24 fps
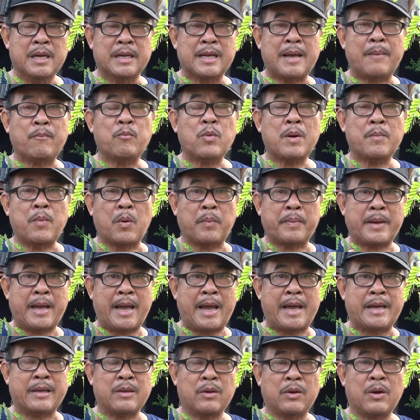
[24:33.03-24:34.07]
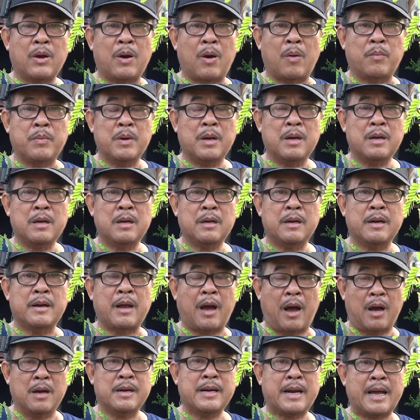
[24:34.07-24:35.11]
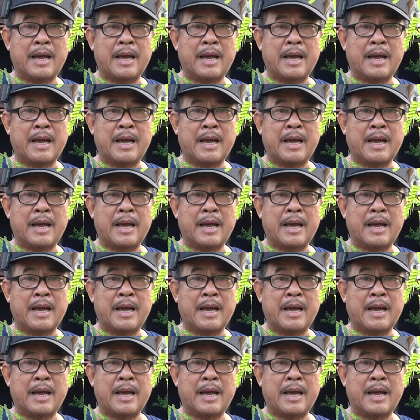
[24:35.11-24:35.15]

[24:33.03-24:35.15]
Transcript: ngâm qua một ngày cho cái hột nó nó nở